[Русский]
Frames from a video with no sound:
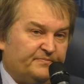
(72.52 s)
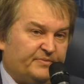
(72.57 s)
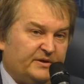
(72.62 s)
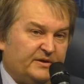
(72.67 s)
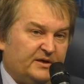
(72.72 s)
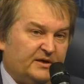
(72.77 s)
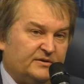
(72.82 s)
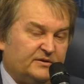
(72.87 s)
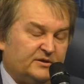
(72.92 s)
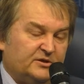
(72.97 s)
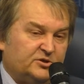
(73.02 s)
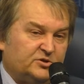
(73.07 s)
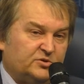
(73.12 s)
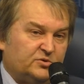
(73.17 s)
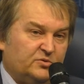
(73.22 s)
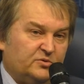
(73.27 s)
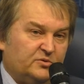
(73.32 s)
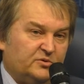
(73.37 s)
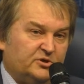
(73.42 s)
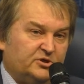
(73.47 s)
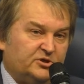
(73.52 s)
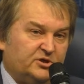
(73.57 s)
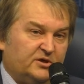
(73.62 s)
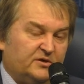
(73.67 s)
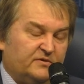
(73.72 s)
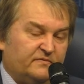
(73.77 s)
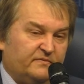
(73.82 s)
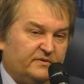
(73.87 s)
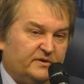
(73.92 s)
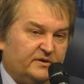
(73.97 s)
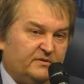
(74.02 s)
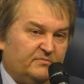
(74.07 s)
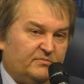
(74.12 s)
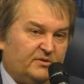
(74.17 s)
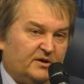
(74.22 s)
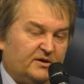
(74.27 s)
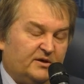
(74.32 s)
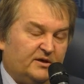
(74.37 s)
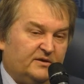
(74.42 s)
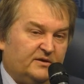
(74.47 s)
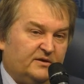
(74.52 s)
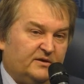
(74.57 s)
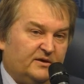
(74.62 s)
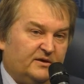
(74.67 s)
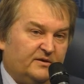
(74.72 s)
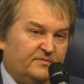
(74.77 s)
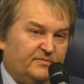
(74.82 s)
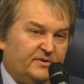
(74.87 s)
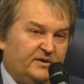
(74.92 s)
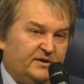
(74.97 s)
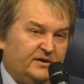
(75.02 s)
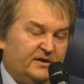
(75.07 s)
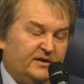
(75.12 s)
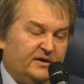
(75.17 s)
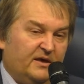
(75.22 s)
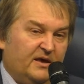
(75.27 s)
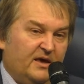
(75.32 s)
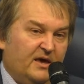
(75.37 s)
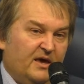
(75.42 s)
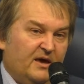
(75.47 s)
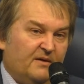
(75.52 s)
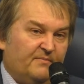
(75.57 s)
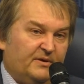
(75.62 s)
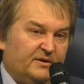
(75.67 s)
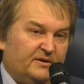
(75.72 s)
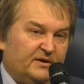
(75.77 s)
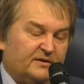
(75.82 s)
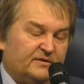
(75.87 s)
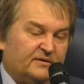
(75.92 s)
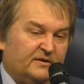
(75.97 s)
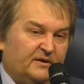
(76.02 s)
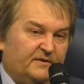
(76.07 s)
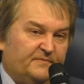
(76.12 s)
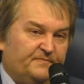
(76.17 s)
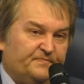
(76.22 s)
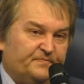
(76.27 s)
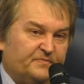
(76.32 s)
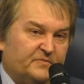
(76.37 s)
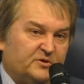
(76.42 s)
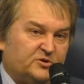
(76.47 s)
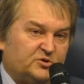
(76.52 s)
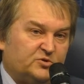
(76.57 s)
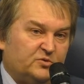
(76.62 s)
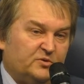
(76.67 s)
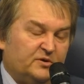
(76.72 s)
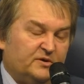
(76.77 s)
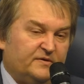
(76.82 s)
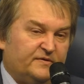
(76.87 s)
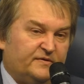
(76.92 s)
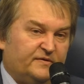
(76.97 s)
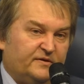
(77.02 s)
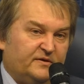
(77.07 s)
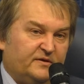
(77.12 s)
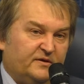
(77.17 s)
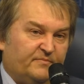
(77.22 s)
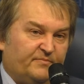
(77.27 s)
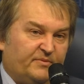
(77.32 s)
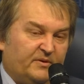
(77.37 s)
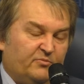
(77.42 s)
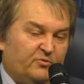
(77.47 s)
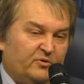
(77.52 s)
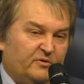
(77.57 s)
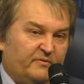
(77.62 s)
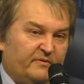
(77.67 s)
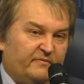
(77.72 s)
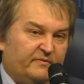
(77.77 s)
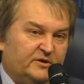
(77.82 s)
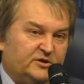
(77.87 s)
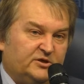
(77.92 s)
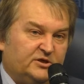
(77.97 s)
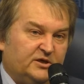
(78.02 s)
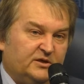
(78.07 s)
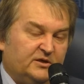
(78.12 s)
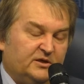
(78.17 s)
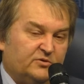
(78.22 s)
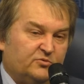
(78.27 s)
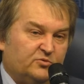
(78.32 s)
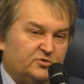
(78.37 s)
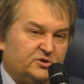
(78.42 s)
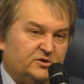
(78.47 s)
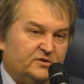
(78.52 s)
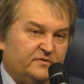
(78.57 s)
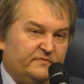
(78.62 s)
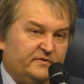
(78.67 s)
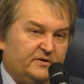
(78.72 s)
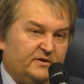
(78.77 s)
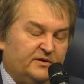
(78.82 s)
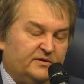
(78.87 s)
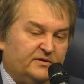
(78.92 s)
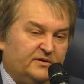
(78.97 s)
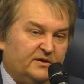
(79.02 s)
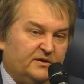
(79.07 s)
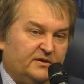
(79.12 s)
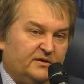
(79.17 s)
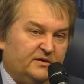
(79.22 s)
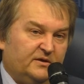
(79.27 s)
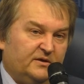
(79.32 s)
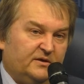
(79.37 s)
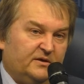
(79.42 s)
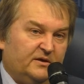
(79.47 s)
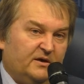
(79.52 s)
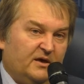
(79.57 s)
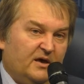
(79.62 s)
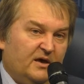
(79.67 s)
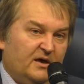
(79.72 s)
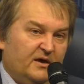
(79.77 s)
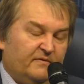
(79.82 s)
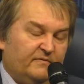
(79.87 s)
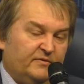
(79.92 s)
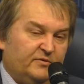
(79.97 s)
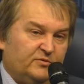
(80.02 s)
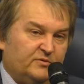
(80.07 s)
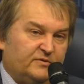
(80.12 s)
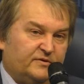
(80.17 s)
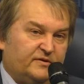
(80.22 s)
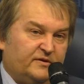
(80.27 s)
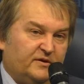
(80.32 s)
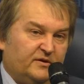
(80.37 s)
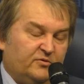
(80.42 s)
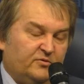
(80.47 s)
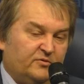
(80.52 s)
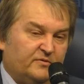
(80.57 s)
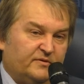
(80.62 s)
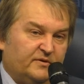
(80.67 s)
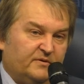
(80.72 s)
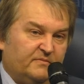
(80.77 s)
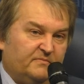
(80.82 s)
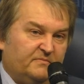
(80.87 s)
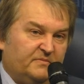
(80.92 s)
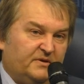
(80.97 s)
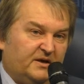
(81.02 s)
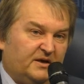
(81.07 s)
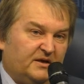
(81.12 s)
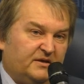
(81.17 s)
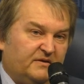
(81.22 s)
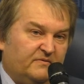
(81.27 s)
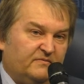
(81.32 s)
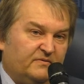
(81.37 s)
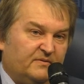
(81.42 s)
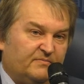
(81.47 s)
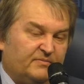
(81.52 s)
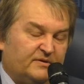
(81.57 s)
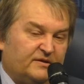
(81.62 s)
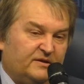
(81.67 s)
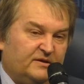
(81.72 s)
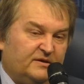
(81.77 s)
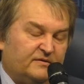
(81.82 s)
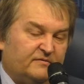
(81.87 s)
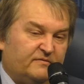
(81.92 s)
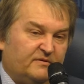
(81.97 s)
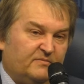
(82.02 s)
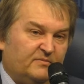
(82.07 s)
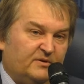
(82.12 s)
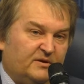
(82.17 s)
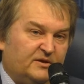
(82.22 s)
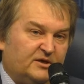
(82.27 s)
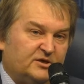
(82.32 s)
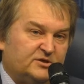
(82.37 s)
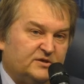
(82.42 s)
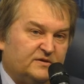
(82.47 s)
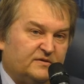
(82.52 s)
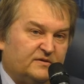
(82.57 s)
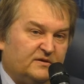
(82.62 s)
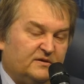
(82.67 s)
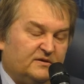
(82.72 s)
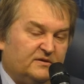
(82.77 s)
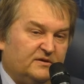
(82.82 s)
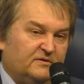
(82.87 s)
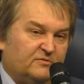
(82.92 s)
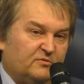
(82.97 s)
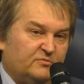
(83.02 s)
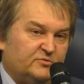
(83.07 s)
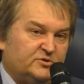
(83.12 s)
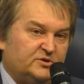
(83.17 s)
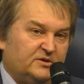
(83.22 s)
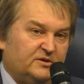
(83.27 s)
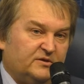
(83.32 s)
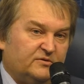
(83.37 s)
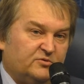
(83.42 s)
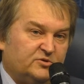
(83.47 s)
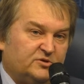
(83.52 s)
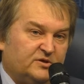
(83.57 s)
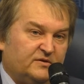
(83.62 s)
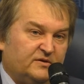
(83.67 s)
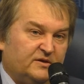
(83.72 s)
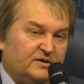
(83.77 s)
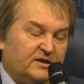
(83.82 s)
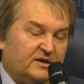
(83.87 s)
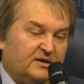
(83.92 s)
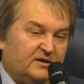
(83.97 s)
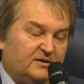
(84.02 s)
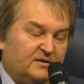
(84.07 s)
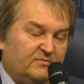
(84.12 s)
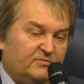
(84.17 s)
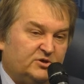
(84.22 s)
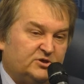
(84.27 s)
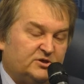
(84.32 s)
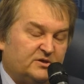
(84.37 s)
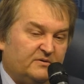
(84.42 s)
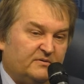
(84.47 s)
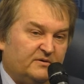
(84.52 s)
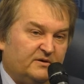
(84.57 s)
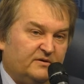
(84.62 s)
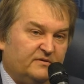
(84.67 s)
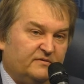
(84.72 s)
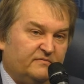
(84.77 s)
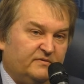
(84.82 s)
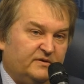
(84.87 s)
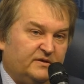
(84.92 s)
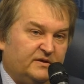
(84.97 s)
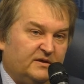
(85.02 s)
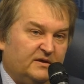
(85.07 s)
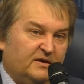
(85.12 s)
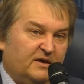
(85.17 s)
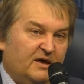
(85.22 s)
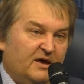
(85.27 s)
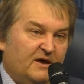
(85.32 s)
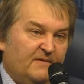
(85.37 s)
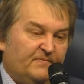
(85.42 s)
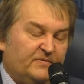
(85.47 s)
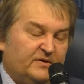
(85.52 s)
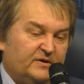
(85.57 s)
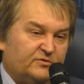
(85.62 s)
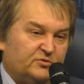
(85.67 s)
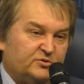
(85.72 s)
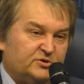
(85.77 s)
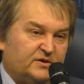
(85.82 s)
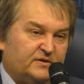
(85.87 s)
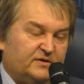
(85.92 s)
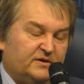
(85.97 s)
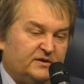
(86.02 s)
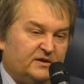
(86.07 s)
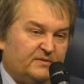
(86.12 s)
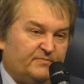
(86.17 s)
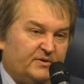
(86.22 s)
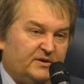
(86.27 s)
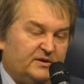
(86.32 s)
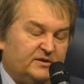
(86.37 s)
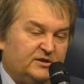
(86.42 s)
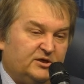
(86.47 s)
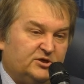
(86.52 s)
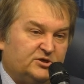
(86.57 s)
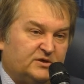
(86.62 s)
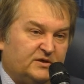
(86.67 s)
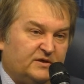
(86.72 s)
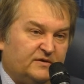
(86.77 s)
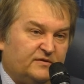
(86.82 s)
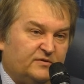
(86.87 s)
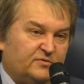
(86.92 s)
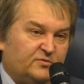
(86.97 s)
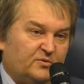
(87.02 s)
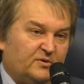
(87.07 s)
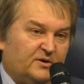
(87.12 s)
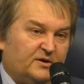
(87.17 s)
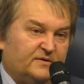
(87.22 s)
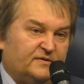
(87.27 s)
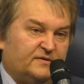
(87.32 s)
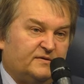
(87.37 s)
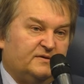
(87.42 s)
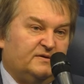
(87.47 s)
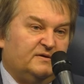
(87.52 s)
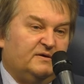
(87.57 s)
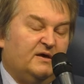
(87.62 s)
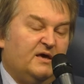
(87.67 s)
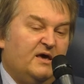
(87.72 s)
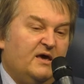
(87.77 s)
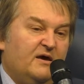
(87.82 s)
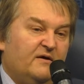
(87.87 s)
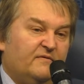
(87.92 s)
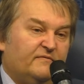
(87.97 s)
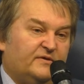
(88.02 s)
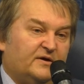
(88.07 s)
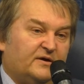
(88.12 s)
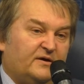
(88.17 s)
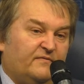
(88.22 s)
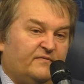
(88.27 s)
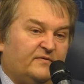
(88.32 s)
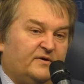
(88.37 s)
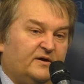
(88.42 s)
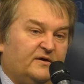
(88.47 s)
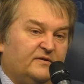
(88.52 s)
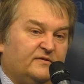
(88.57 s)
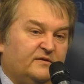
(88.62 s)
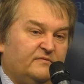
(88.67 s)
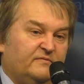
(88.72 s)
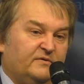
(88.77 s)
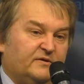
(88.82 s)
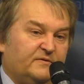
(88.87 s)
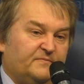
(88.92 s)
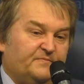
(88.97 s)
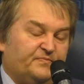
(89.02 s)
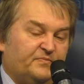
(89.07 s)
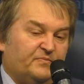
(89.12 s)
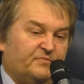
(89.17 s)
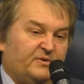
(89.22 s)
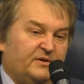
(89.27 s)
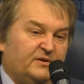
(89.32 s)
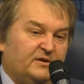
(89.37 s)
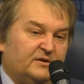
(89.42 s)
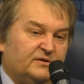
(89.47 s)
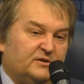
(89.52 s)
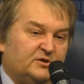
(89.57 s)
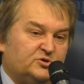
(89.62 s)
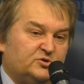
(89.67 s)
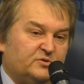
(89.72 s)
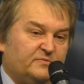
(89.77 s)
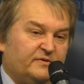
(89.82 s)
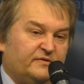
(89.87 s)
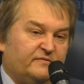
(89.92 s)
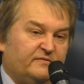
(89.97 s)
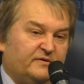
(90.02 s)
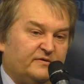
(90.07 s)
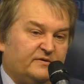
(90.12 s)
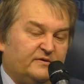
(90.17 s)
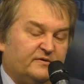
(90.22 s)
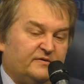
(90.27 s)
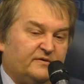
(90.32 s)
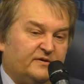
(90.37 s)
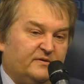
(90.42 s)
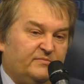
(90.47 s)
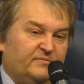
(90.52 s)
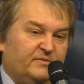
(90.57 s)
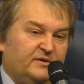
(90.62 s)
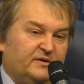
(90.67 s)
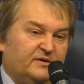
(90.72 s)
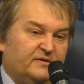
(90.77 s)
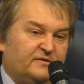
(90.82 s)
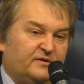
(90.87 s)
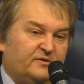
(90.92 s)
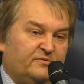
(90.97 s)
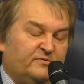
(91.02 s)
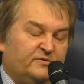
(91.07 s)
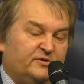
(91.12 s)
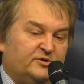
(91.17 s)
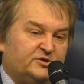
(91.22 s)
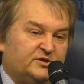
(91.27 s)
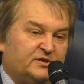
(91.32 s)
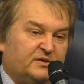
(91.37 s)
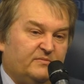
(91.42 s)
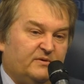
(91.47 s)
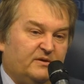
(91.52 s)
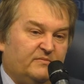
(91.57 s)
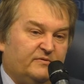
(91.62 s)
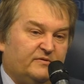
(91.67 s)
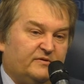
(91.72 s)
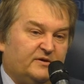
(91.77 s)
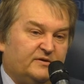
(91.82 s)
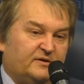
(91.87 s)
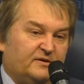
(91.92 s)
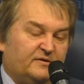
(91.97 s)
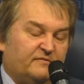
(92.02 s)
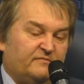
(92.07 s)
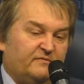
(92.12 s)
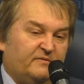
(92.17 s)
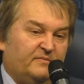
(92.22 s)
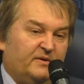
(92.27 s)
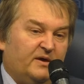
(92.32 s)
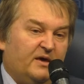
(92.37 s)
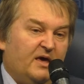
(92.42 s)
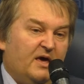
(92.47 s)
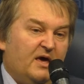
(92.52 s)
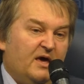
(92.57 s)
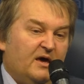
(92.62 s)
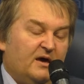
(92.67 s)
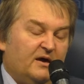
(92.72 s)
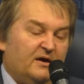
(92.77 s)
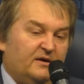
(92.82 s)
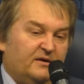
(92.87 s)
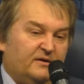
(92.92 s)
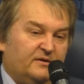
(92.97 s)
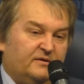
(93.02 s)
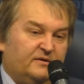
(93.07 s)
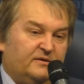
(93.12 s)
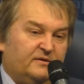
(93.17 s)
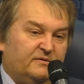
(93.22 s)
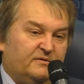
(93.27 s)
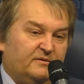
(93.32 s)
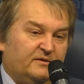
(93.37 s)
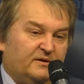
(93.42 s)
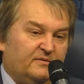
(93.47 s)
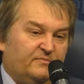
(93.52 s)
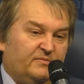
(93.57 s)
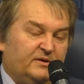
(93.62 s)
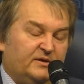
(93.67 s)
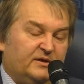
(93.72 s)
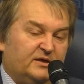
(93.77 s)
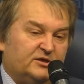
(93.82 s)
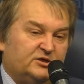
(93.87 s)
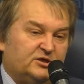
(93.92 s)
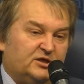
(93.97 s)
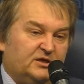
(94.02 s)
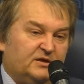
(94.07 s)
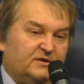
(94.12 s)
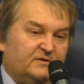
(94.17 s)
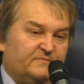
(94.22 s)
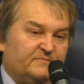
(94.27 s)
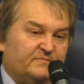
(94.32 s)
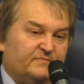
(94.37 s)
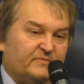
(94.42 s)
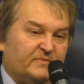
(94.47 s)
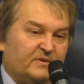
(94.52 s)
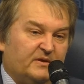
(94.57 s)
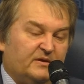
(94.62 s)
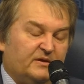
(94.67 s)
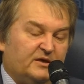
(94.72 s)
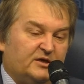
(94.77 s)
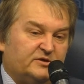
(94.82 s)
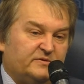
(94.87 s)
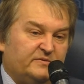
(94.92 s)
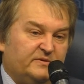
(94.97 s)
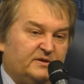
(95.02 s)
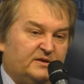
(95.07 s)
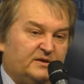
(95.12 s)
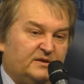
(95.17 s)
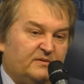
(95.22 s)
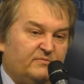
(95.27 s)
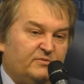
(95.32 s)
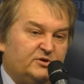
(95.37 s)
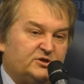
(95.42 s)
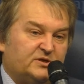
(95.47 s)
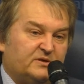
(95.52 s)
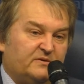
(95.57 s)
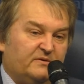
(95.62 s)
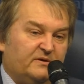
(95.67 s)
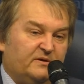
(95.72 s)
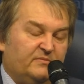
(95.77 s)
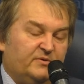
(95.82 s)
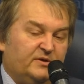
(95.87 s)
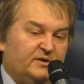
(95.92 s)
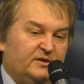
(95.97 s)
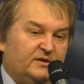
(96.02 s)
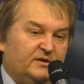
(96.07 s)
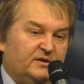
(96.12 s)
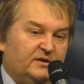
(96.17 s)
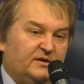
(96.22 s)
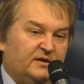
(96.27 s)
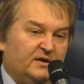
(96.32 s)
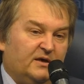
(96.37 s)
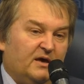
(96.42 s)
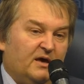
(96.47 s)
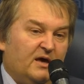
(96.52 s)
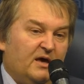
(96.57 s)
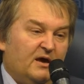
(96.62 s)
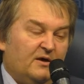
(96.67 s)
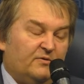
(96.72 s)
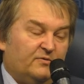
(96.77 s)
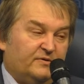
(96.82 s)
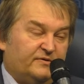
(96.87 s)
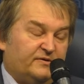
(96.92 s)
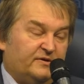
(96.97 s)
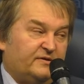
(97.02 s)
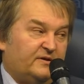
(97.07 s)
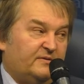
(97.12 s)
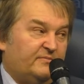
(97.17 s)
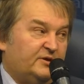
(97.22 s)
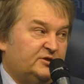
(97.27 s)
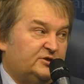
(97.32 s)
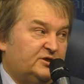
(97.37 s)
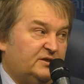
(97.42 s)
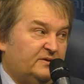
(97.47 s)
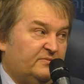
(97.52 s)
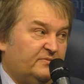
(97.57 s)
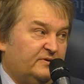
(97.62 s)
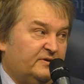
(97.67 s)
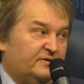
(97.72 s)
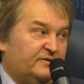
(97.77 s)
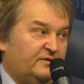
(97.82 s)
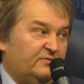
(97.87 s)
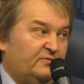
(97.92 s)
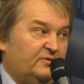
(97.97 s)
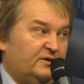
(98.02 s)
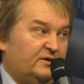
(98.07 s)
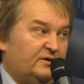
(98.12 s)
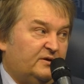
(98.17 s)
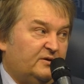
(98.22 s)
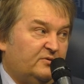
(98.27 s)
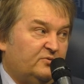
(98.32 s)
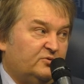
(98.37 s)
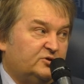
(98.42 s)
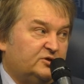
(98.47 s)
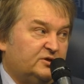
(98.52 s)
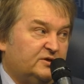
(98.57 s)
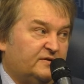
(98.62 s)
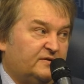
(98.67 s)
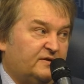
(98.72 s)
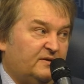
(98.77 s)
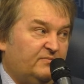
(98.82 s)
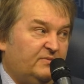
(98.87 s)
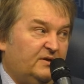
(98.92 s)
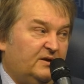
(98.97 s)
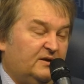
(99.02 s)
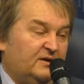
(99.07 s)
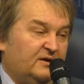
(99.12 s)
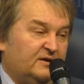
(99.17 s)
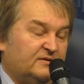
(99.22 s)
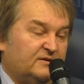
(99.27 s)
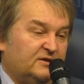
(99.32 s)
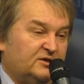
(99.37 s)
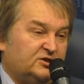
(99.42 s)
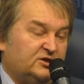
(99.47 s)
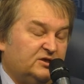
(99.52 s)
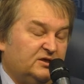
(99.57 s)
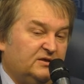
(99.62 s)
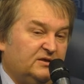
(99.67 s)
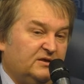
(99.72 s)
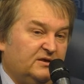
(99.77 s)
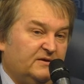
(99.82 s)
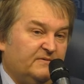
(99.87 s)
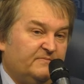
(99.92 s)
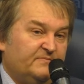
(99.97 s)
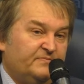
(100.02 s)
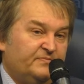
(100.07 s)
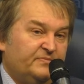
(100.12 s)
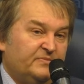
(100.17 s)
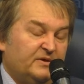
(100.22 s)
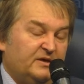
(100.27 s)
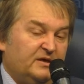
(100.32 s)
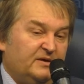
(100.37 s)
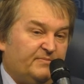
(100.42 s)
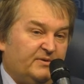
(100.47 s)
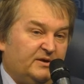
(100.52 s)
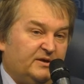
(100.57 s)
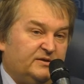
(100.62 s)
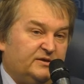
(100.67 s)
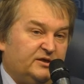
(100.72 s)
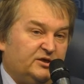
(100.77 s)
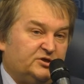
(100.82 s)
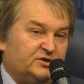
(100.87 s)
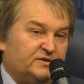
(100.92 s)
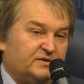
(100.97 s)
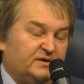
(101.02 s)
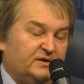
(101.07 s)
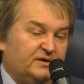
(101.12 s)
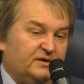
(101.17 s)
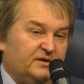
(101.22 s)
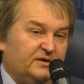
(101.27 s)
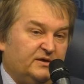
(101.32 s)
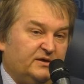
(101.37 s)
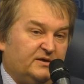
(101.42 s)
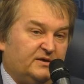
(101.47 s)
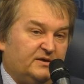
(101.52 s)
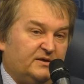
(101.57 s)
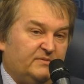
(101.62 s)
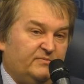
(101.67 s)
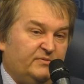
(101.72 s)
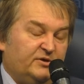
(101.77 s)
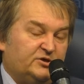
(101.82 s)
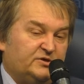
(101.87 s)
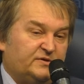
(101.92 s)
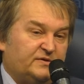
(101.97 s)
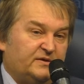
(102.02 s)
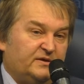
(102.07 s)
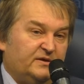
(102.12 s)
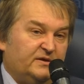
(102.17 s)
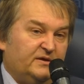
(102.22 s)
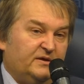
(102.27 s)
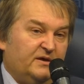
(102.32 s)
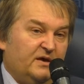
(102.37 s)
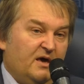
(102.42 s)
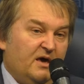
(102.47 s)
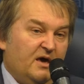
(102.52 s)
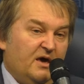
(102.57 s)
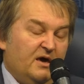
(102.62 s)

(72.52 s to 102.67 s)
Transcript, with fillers: Понятно, что жертвы и блокада Армении. Понятно, что Россия прямое вовлечение тоже невыгодно и ведет к серьезным негативным последствиям для нашей страны, в том числе и с точки зрения экономического развития, и с точки зрения политической ситуации за Кавказе. Ведь понятно, что мы связаны с Арменией союзническими обязательствами, э, и Армения член нашего экономического объединения. Но и с Азербайджаном у нас довольно хорошие стабильные отношения, и политические, и экономические России.